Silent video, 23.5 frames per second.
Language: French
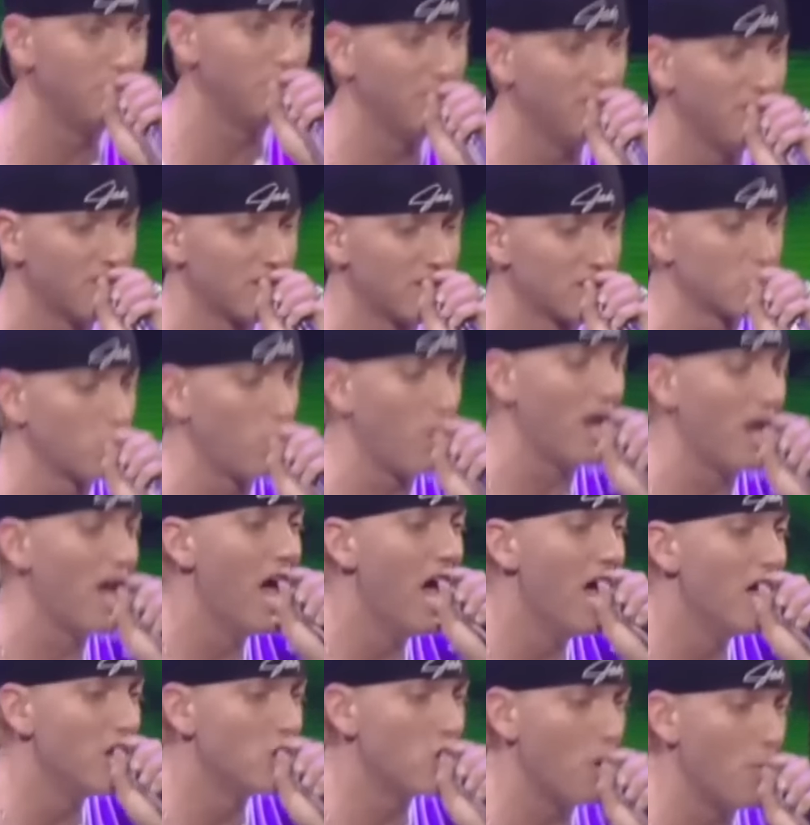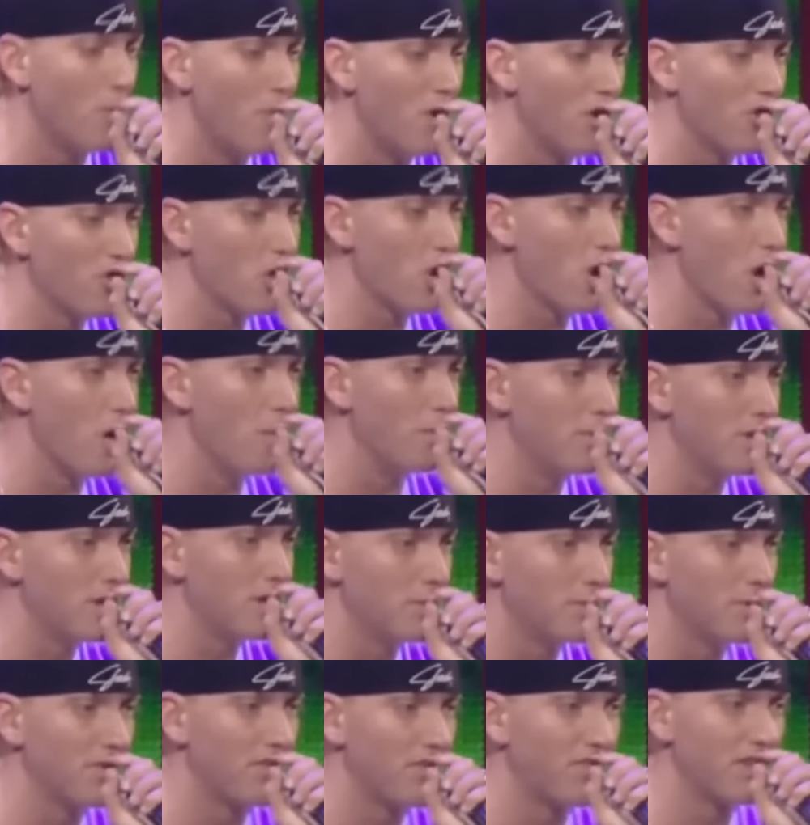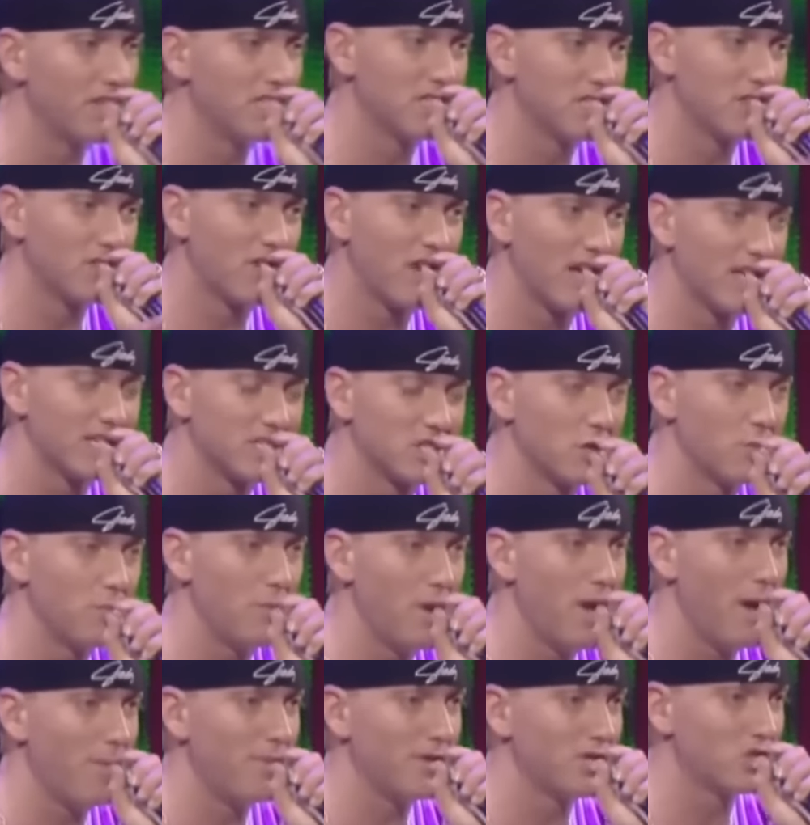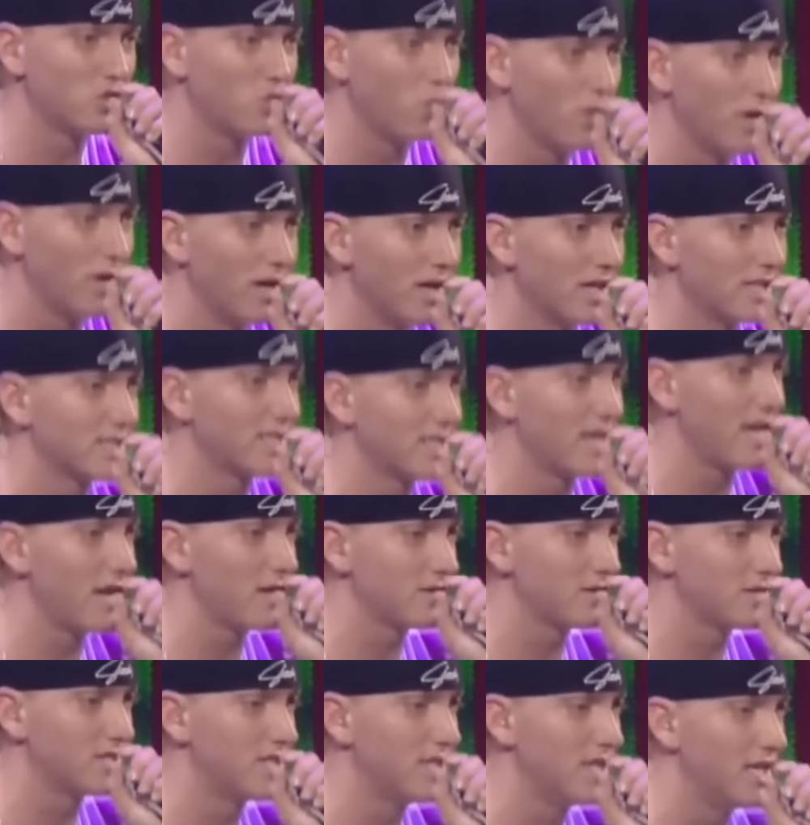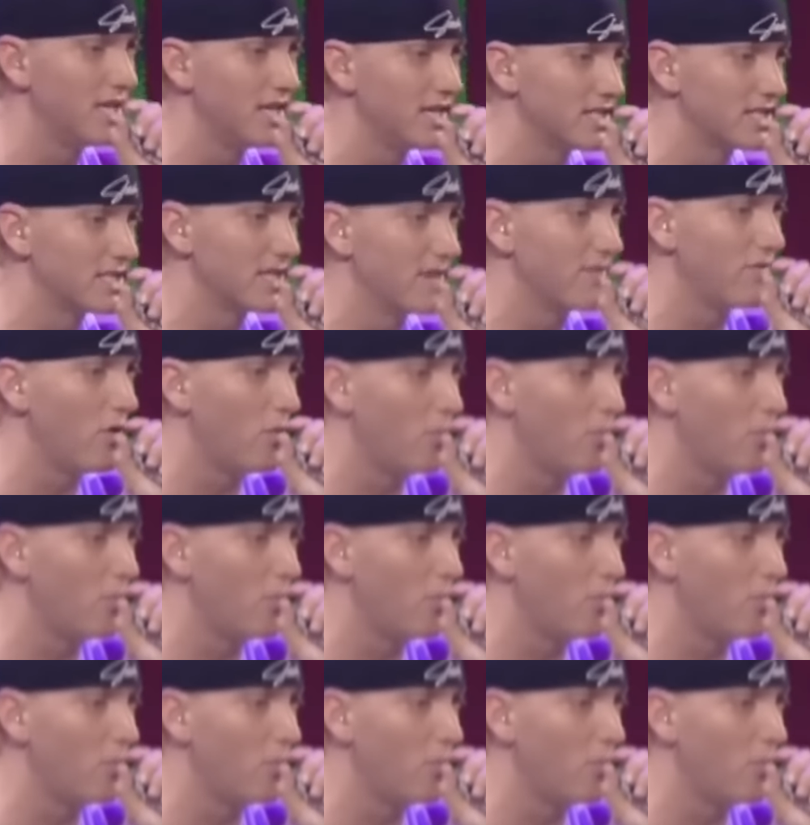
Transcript: Eminem a trouvé du réconfort et un refuge dans la musique, en particulier le